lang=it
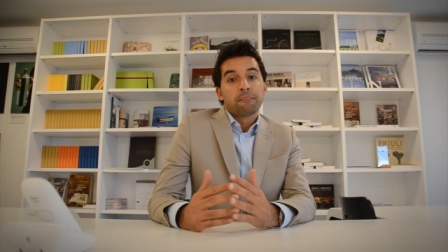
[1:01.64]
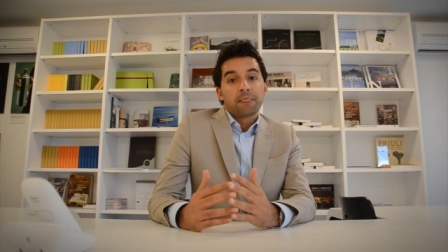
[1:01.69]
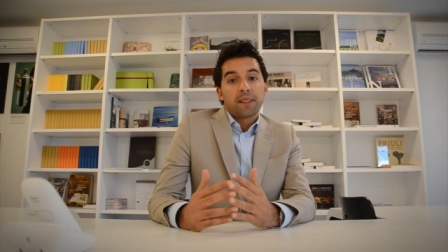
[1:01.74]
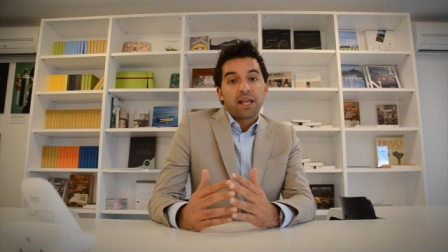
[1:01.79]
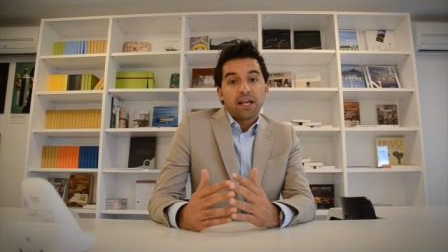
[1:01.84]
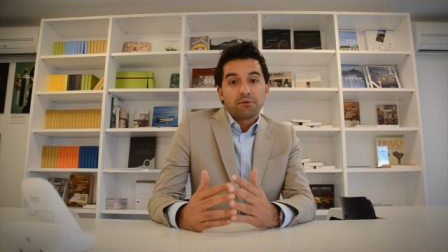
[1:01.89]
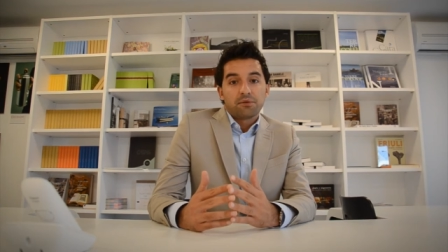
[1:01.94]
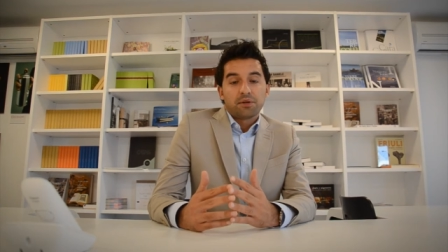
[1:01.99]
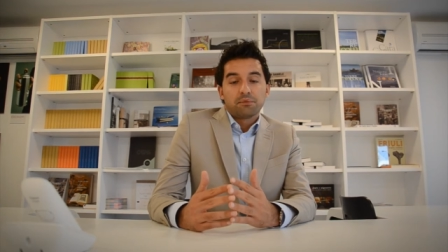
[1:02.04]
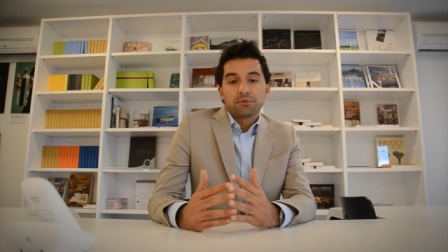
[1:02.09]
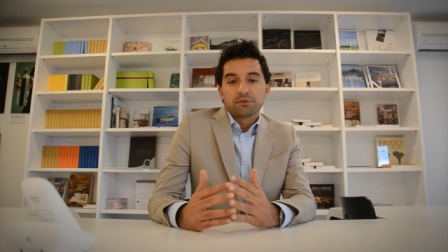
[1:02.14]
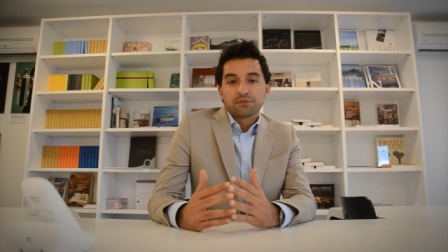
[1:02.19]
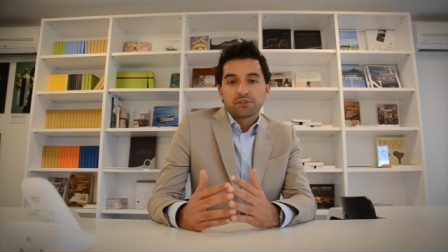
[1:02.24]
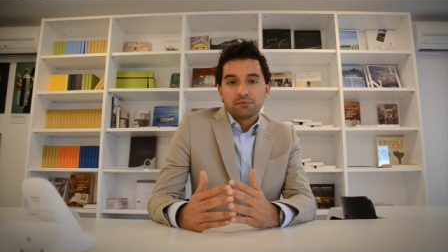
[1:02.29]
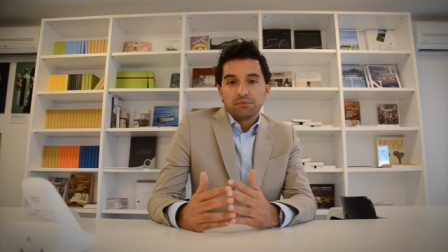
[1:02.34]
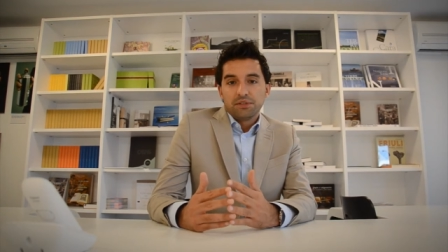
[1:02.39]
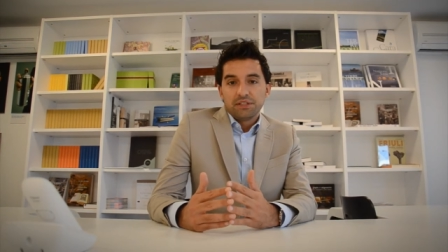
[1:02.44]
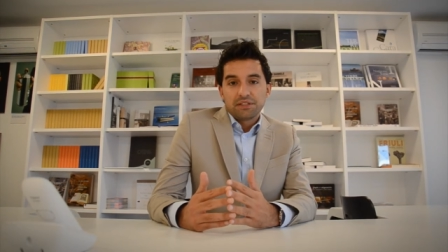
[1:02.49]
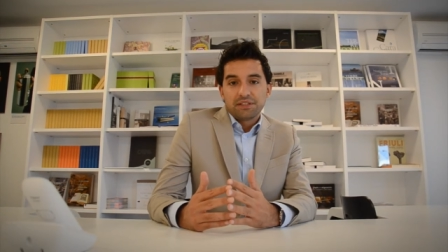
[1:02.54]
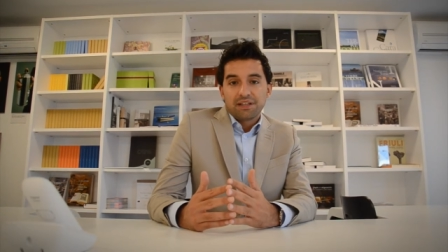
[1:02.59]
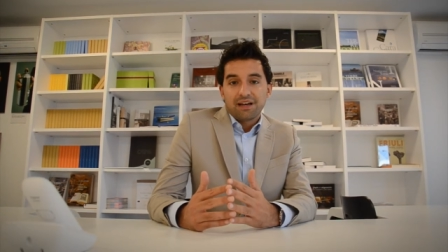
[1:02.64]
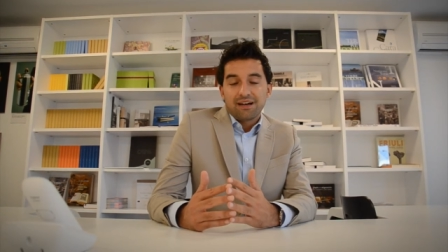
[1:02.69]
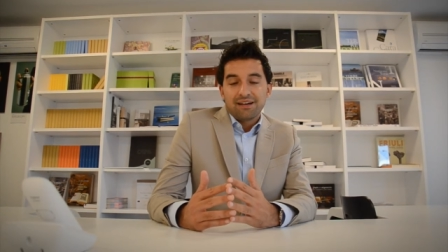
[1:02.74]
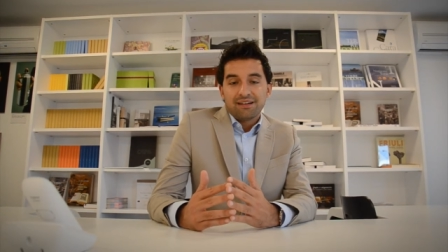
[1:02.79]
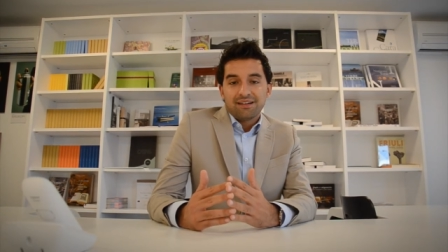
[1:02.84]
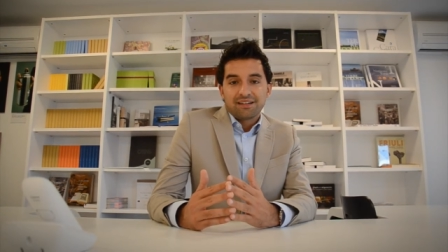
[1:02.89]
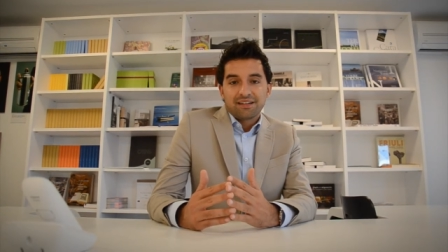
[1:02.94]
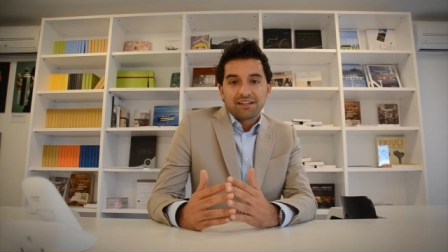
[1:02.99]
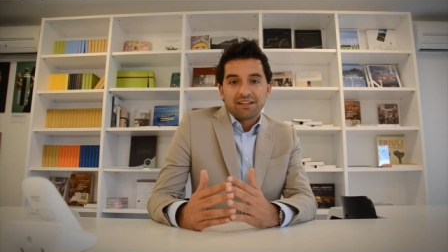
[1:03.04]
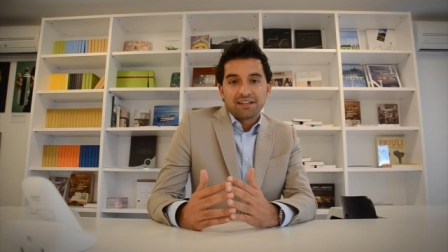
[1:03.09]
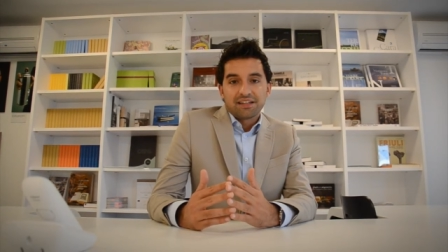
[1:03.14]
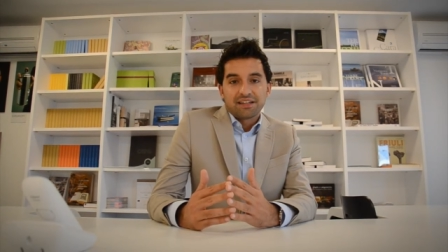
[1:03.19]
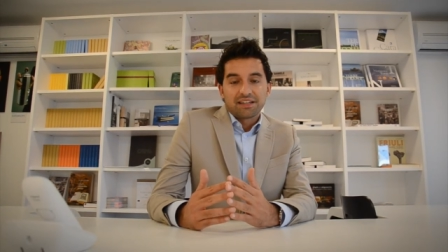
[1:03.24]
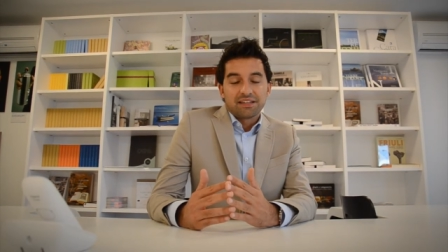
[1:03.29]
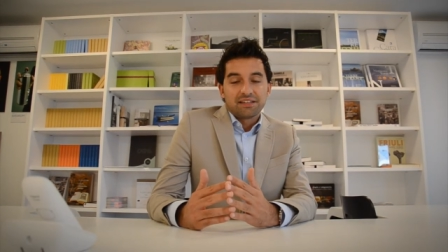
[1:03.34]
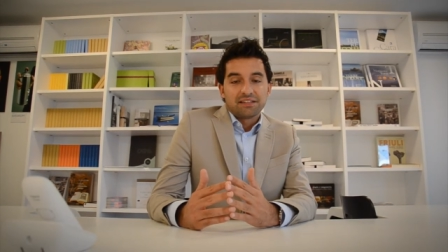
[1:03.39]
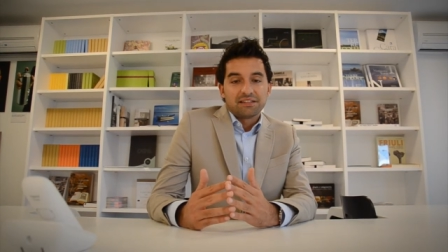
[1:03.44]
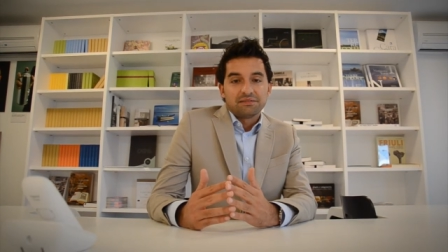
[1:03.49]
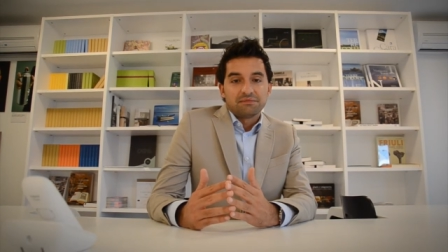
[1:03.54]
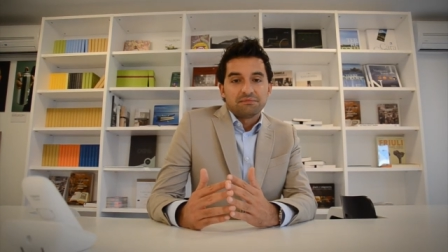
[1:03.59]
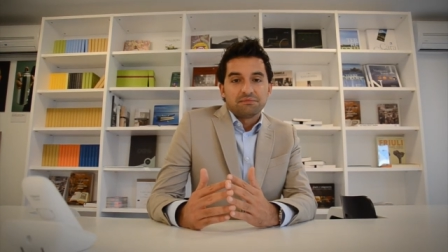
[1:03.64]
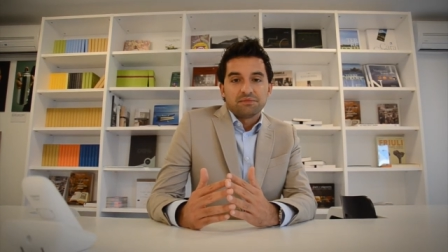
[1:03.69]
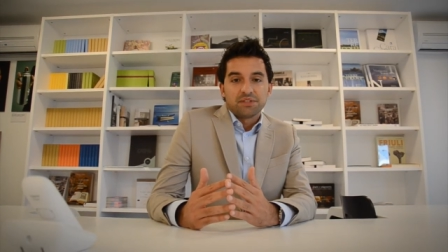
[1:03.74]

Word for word: è una possibilità eh,